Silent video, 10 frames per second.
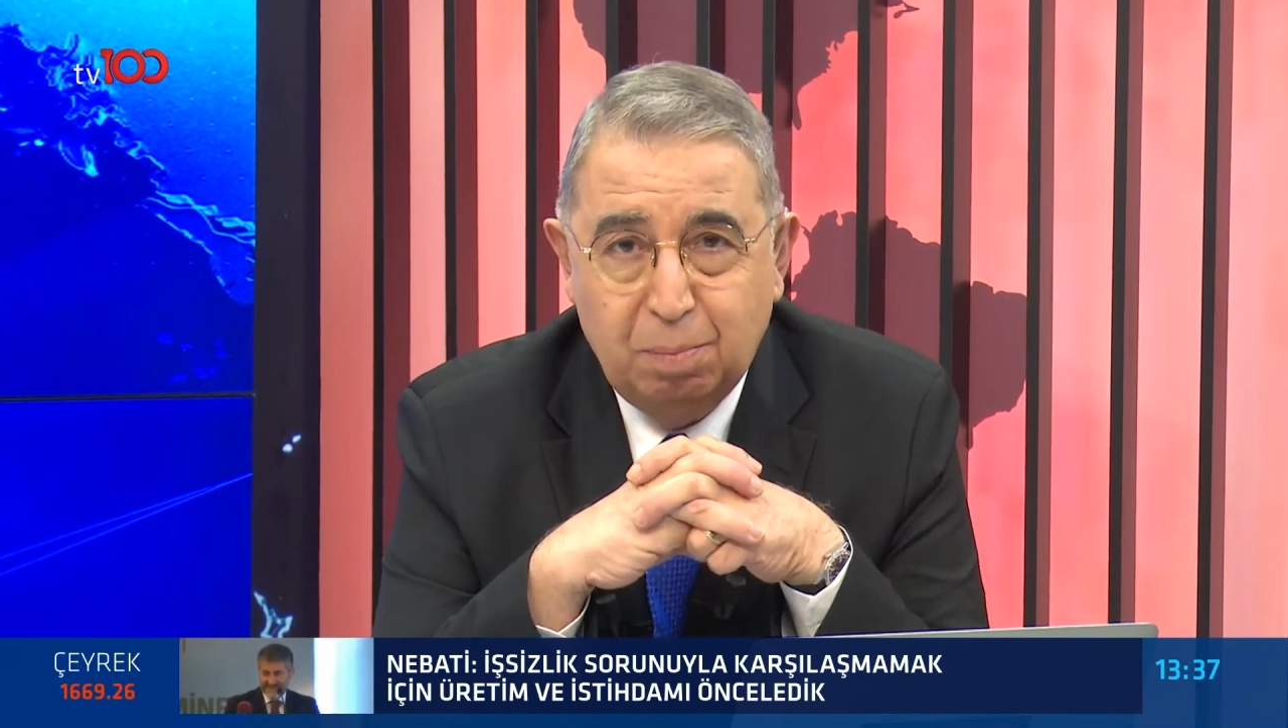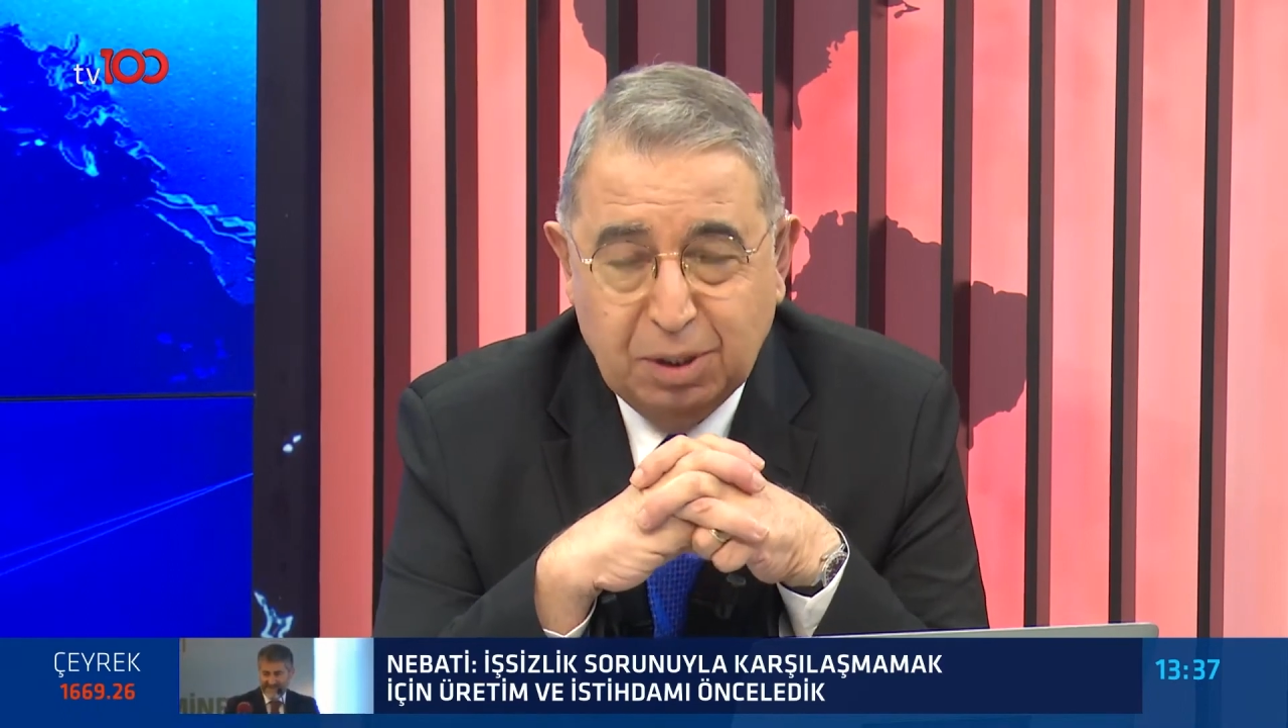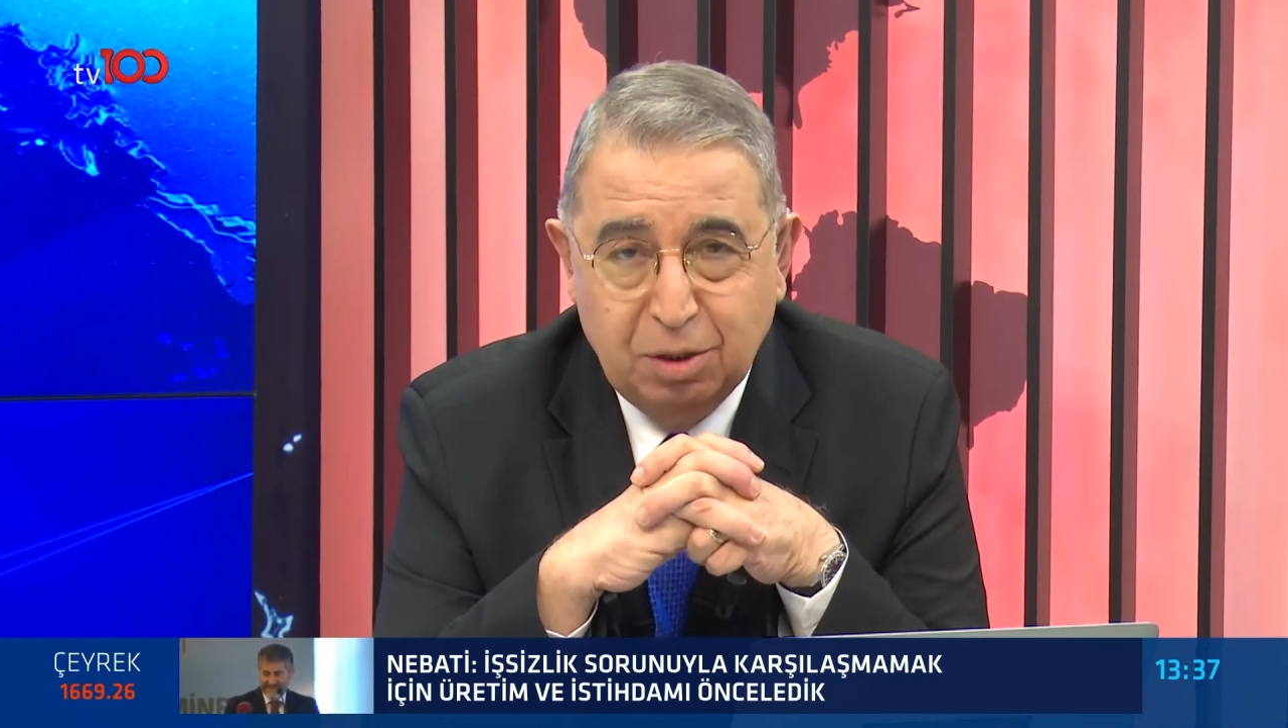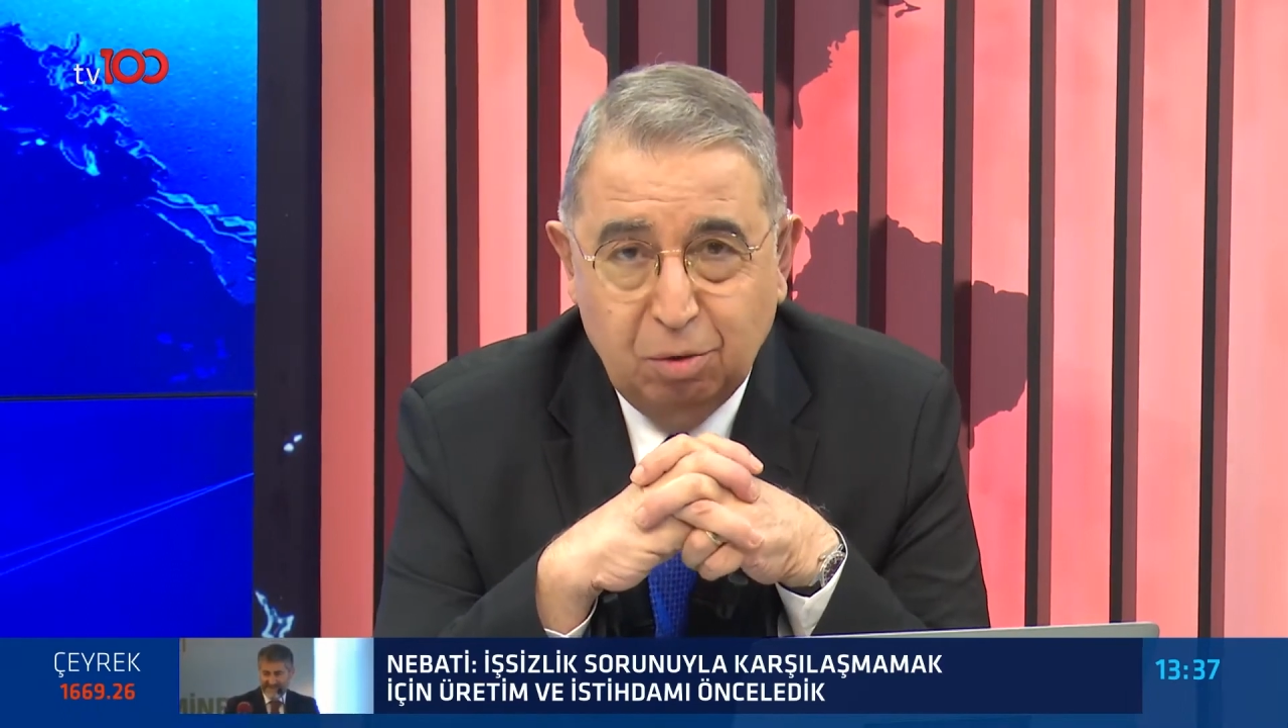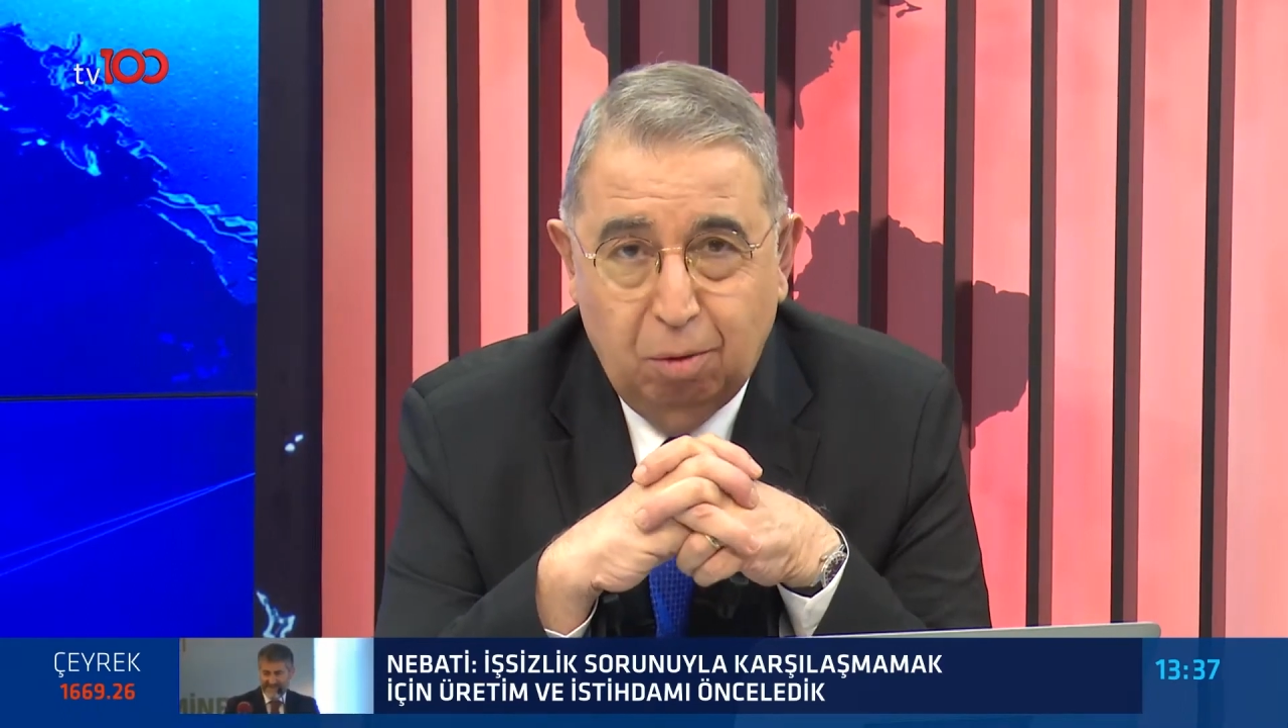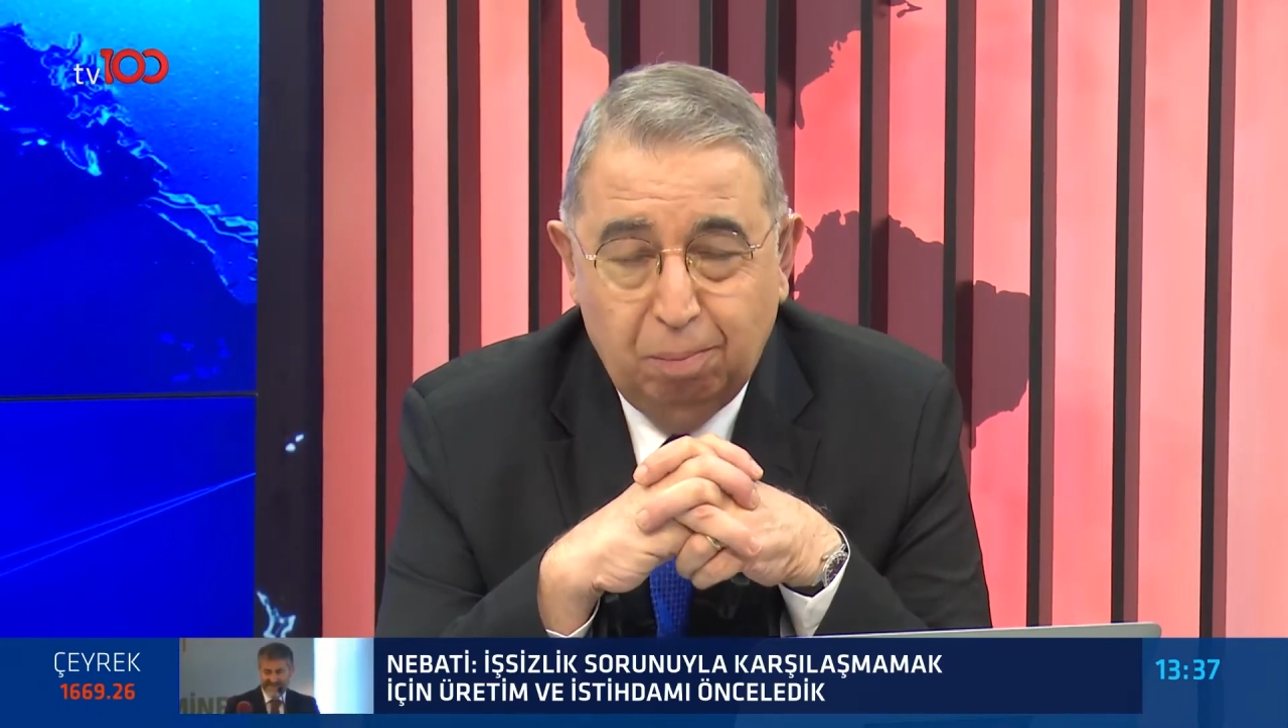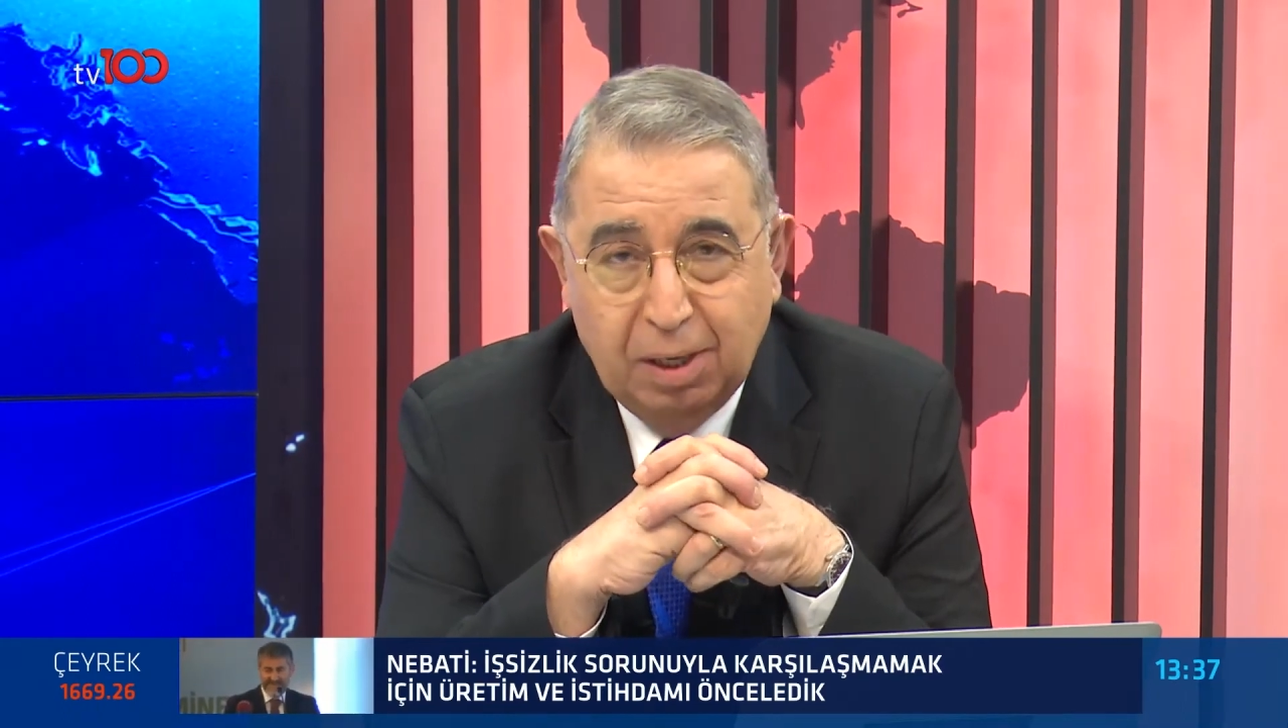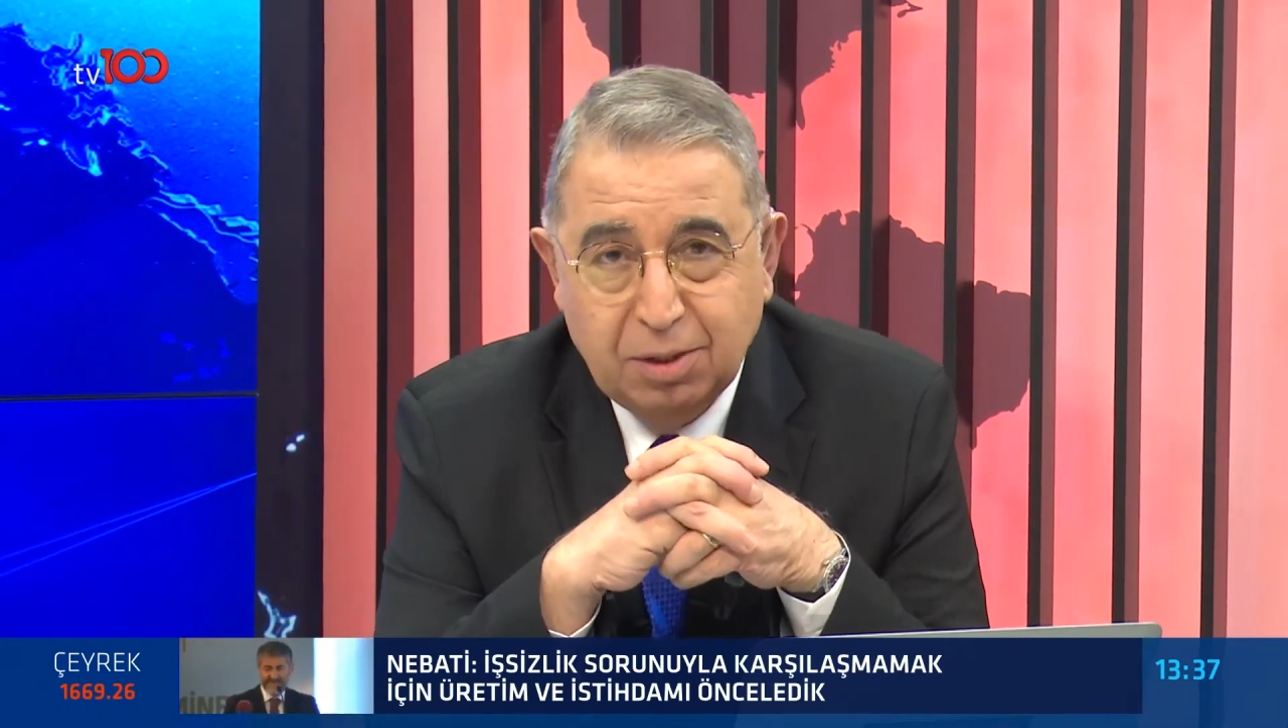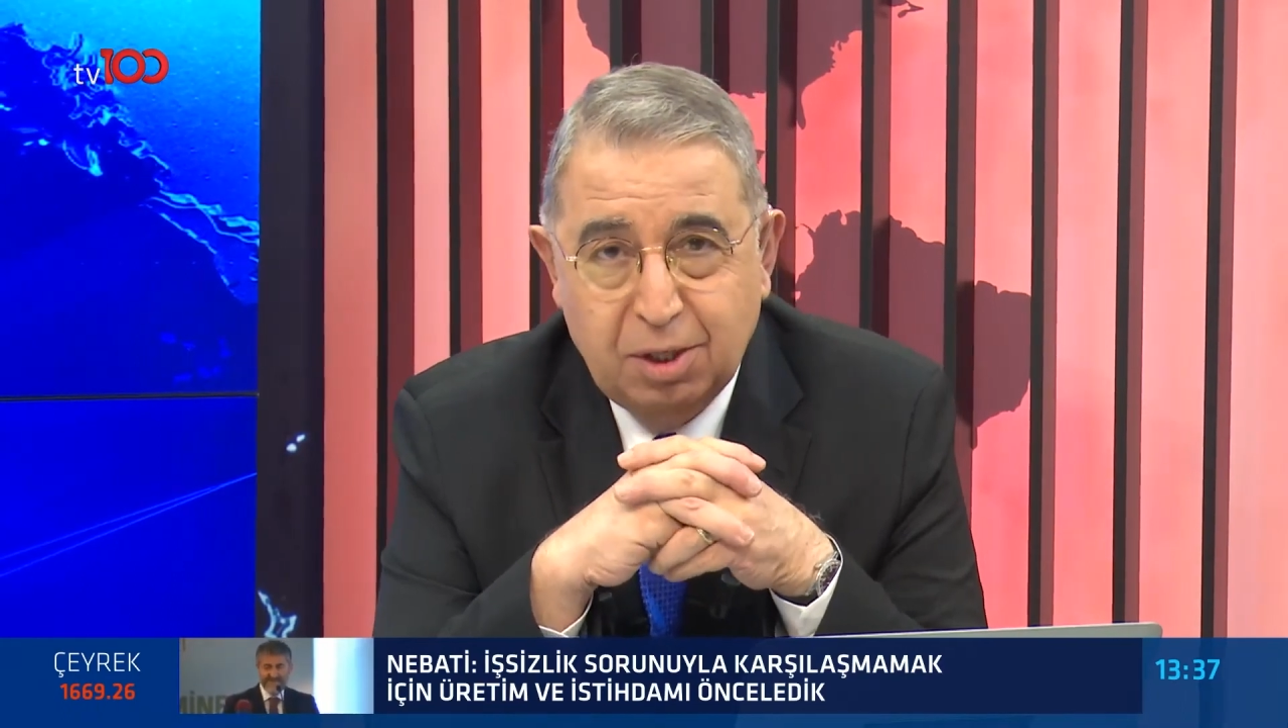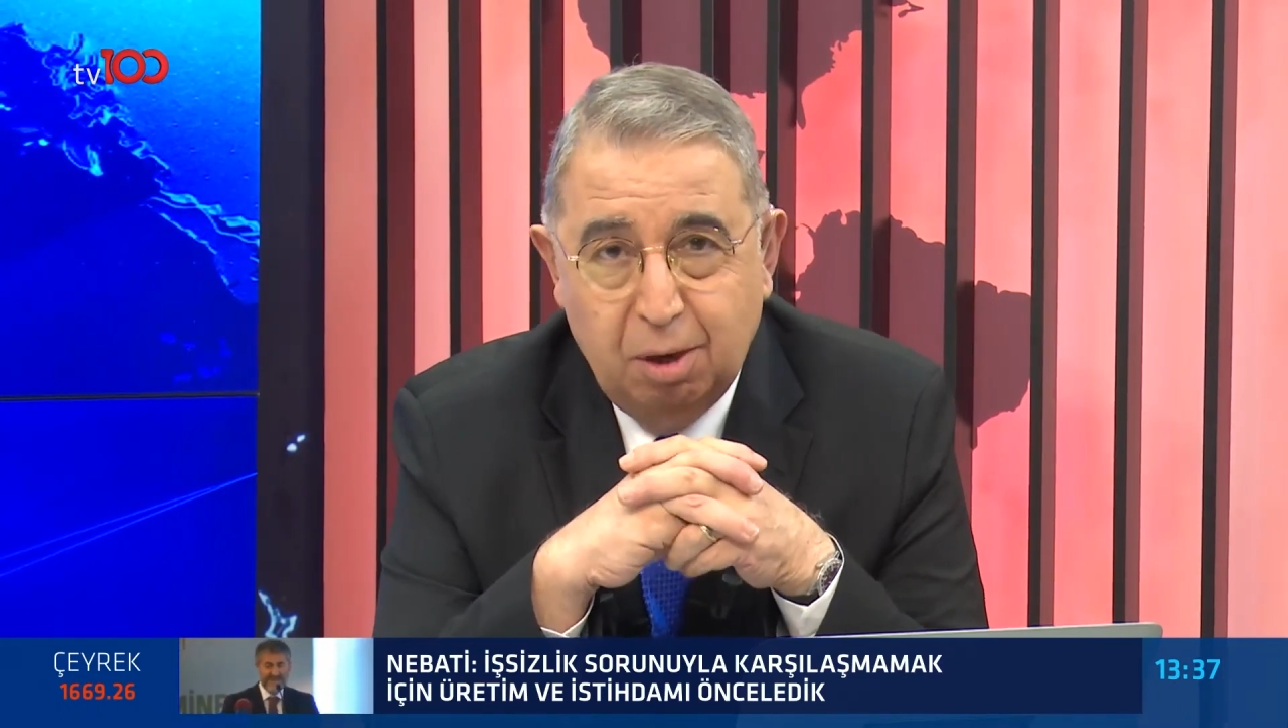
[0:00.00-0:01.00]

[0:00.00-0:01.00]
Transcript: basın toplantısı